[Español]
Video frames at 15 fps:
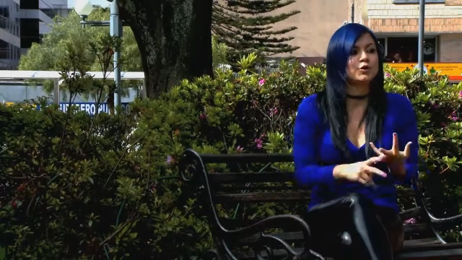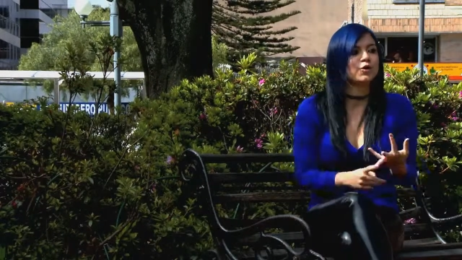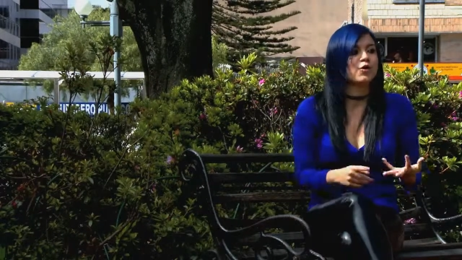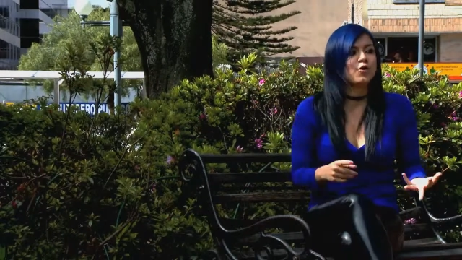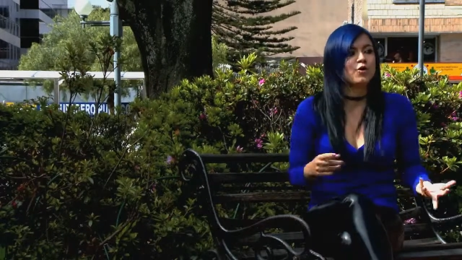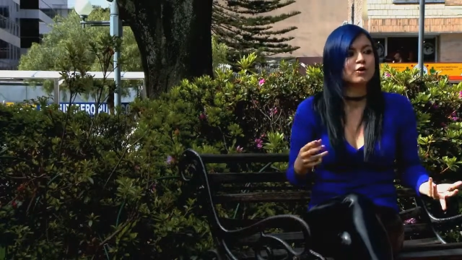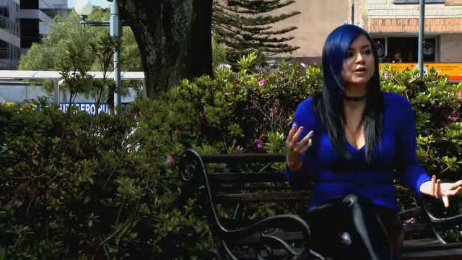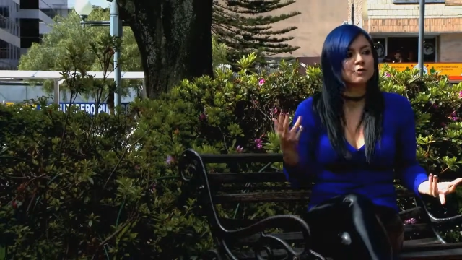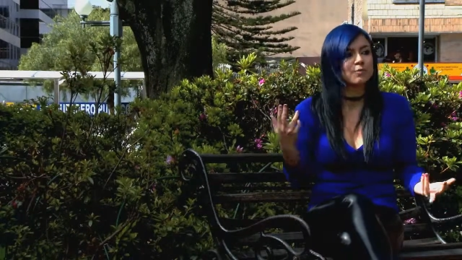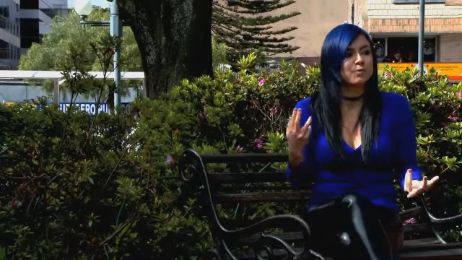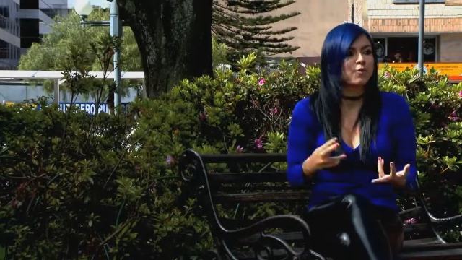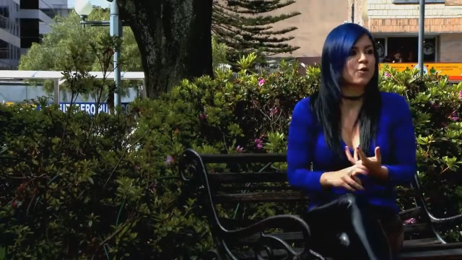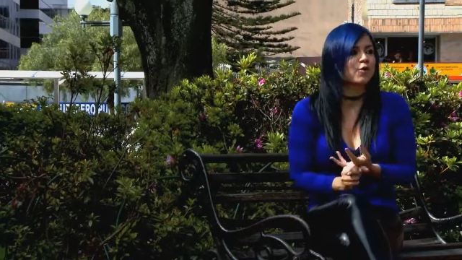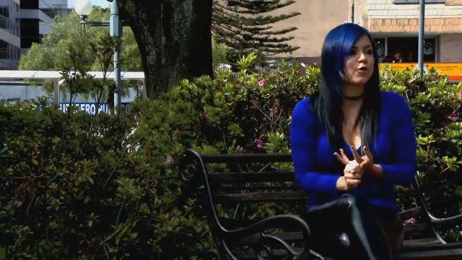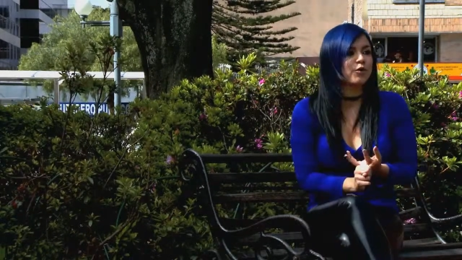rock, un
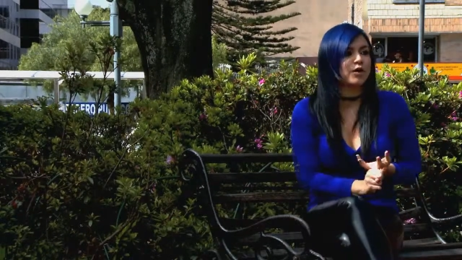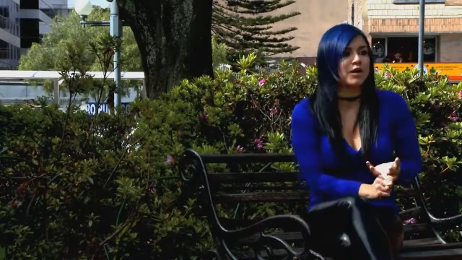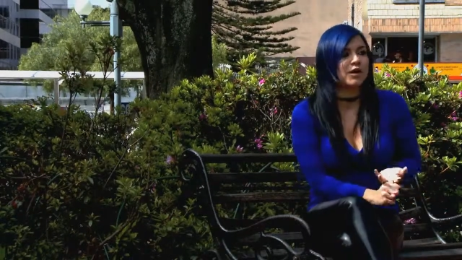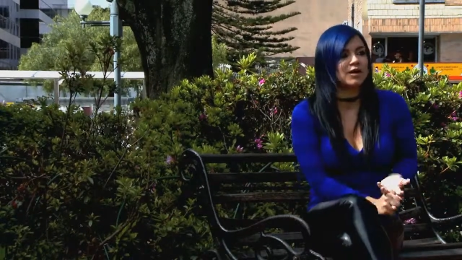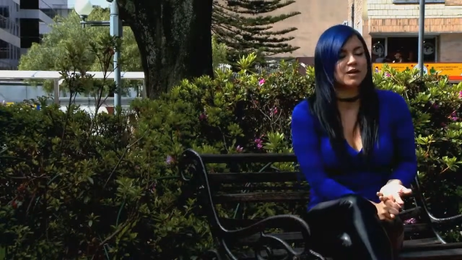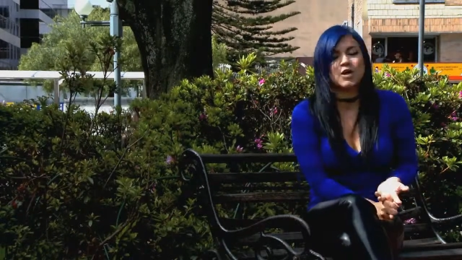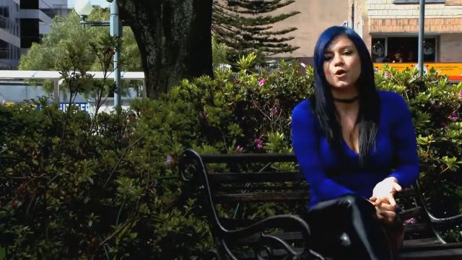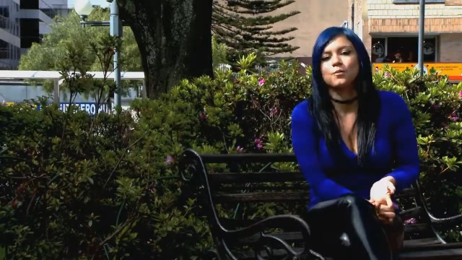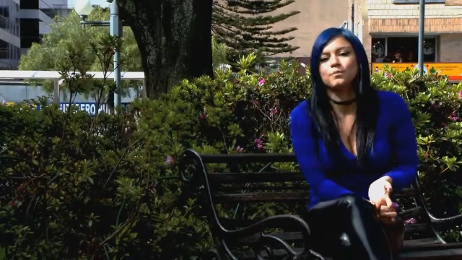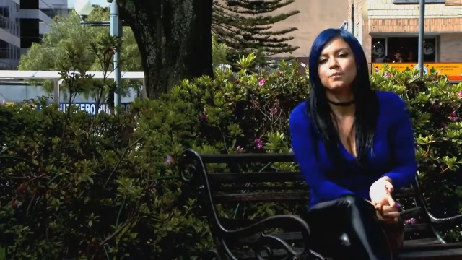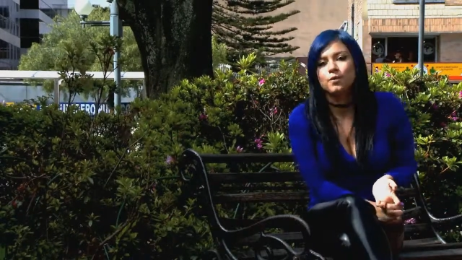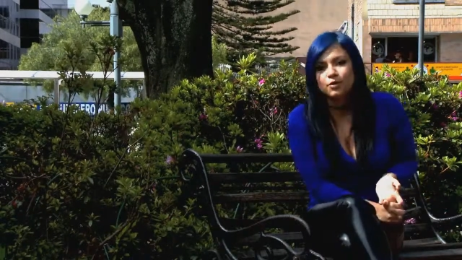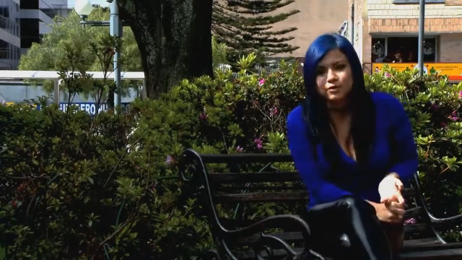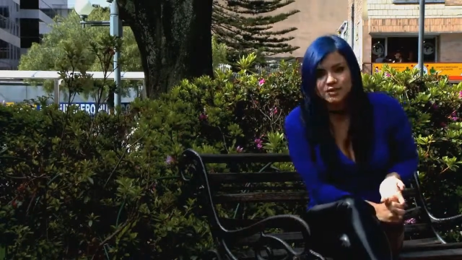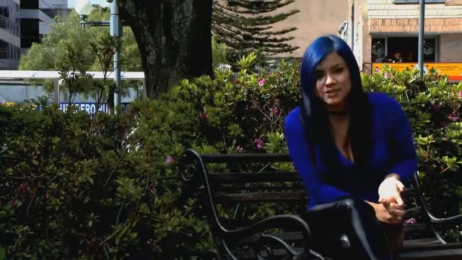poco de
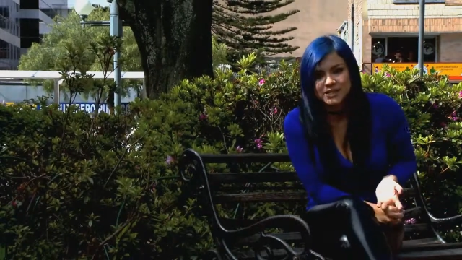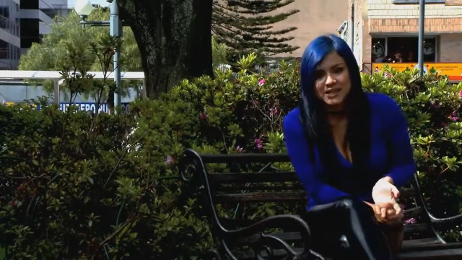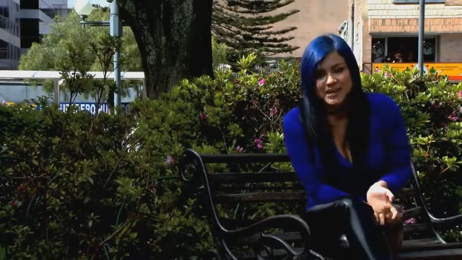neopunk.